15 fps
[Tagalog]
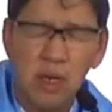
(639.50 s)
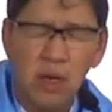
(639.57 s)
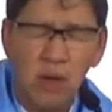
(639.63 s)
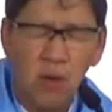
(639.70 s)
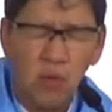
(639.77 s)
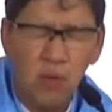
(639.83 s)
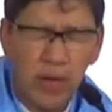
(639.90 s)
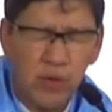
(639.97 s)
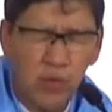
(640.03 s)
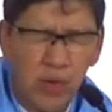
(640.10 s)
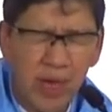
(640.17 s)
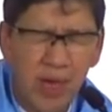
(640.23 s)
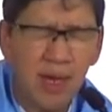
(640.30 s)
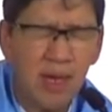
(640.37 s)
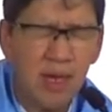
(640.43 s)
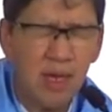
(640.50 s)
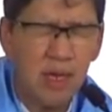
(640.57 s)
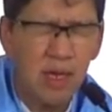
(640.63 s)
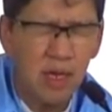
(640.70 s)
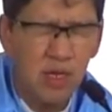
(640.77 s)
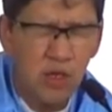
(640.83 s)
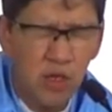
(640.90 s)
When we,
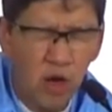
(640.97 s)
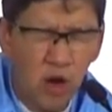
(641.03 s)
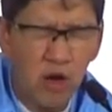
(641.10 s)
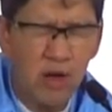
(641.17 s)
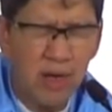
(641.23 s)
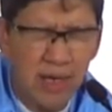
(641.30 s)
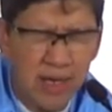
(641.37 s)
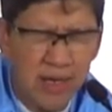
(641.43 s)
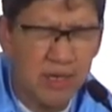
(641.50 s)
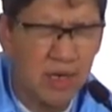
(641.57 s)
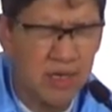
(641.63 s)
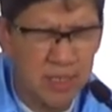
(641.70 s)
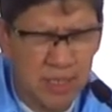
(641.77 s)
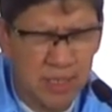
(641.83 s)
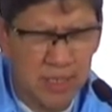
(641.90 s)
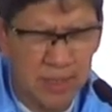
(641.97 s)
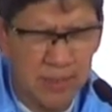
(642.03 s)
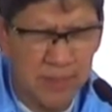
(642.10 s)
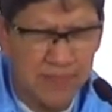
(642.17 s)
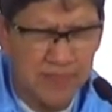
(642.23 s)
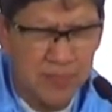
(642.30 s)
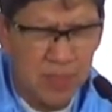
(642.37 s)
your leaders,
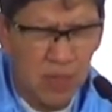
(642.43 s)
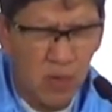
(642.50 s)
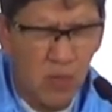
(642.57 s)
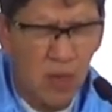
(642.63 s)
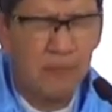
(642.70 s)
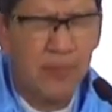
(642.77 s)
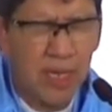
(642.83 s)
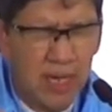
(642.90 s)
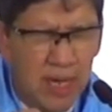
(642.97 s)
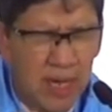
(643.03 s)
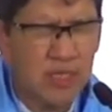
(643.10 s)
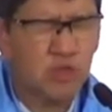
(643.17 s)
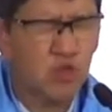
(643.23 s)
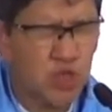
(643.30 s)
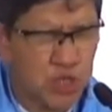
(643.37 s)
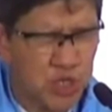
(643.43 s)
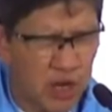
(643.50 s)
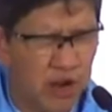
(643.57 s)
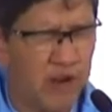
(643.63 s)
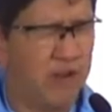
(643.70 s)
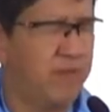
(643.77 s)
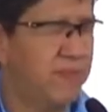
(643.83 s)
will begin to
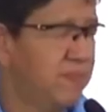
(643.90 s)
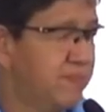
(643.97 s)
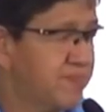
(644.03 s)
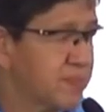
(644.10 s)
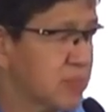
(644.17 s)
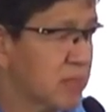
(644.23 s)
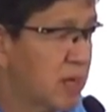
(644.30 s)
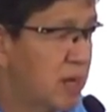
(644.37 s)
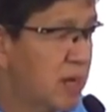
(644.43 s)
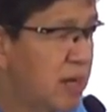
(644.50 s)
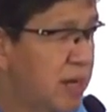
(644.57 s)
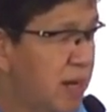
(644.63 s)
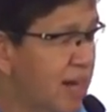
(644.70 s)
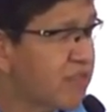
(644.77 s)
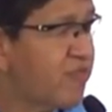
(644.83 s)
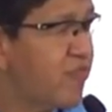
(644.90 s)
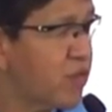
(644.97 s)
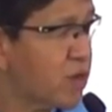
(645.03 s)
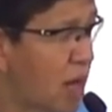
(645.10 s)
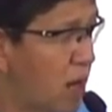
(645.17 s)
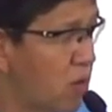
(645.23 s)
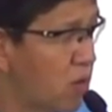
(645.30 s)
serve not
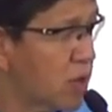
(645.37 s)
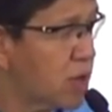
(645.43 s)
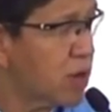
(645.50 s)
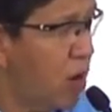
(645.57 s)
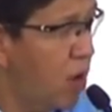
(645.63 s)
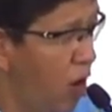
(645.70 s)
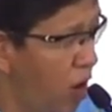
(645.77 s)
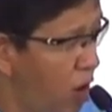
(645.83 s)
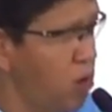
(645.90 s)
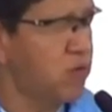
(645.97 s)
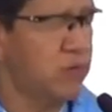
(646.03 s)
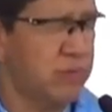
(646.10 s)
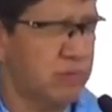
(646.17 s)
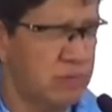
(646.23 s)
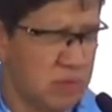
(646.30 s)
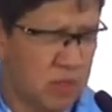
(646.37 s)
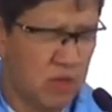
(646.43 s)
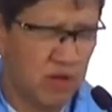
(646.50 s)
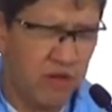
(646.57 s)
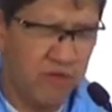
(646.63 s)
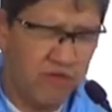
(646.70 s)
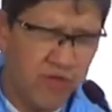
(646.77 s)
for our own
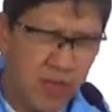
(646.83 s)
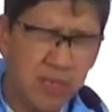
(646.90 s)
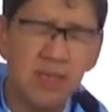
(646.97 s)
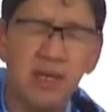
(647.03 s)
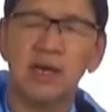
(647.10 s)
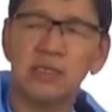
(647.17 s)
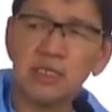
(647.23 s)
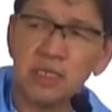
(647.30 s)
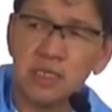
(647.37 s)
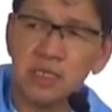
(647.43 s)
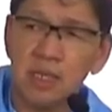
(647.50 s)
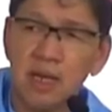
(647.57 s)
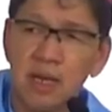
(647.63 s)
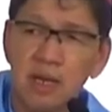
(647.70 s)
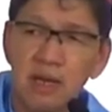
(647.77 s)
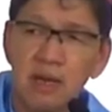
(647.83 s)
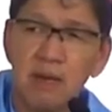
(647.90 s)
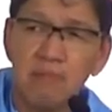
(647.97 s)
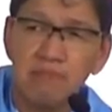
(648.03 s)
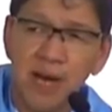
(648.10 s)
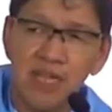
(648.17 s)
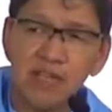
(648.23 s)
convenience,
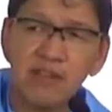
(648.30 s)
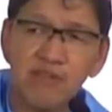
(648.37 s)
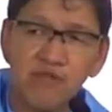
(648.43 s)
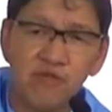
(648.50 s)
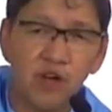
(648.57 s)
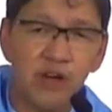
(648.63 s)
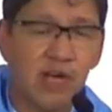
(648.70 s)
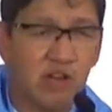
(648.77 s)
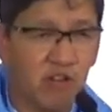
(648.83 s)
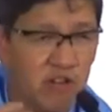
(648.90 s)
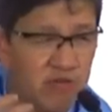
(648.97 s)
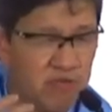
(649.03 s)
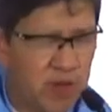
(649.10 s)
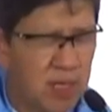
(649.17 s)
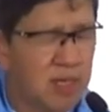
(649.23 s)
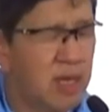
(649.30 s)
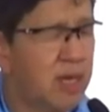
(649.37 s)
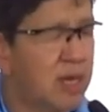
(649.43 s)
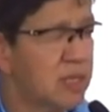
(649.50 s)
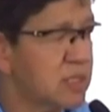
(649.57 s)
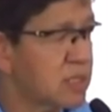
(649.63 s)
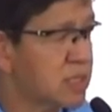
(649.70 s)
but for the
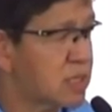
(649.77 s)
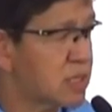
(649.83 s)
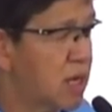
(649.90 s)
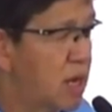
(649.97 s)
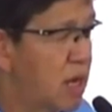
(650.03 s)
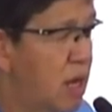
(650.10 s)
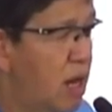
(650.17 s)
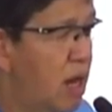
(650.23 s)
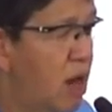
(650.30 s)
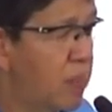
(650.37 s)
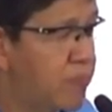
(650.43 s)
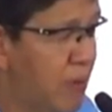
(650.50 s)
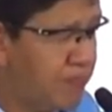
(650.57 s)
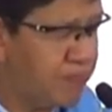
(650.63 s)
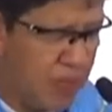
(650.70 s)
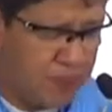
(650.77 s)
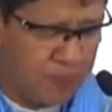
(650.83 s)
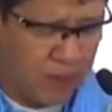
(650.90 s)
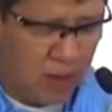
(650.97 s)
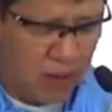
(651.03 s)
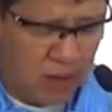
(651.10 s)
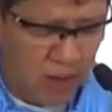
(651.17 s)
convenience of the
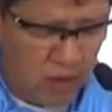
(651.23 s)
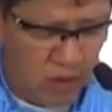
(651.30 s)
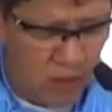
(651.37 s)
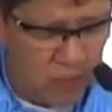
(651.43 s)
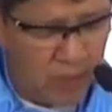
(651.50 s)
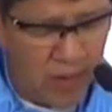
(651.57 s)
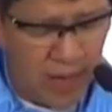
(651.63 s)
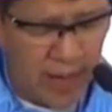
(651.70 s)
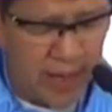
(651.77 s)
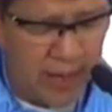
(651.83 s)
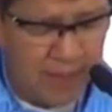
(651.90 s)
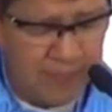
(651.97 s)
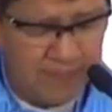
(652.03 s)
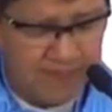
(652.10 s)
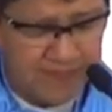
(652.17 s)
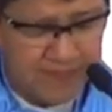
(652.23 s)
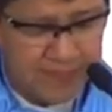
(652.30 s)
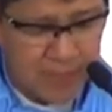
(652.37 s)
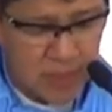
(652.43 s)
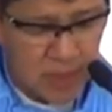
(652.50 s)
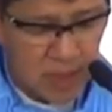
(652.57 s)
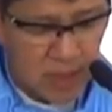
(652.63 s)
people of God.
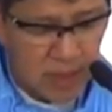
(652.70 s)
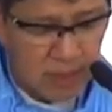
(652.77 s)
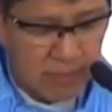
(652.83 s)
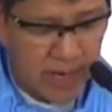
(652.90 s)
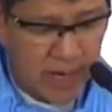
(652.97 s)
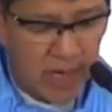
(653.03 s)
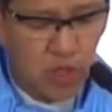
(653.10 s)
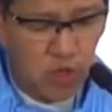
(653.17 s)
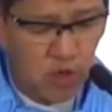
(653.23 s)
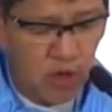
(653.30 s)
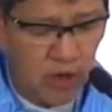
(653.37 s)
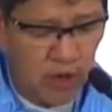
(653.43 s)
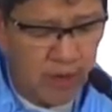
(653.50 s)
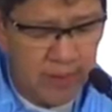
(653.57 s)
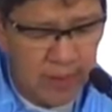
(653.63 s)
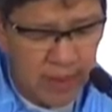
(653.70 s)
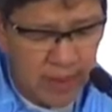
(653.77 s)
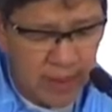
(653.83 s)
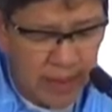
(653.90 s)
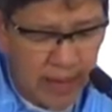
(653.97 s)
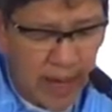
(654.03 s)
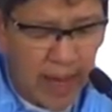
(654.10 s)
Mga igsoon
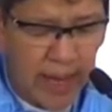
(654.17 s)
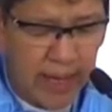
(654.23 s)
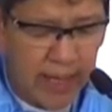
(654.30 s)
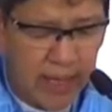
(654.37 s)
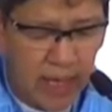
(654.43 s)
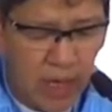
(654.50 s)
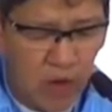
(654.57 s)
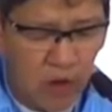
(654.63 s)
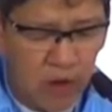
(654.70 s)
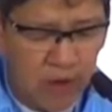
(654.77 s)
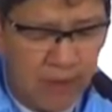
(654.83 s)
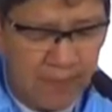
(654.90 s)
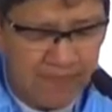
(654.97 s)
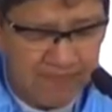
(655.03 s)
na ay nag-ingon,